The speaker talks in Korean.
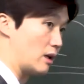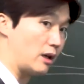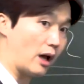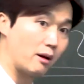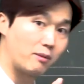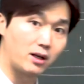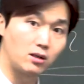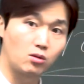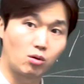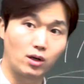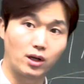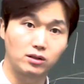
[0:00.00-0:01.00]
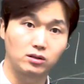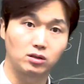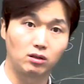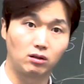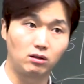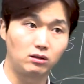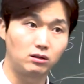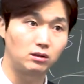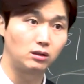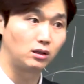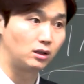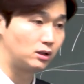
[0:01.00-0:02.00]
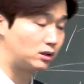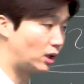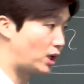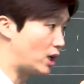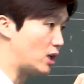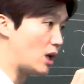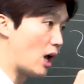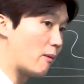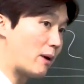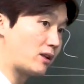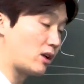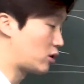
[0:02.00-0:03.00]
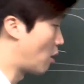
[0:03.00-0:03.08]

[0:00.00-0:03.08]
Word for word: 예배를 통해서 특히 이 예배 때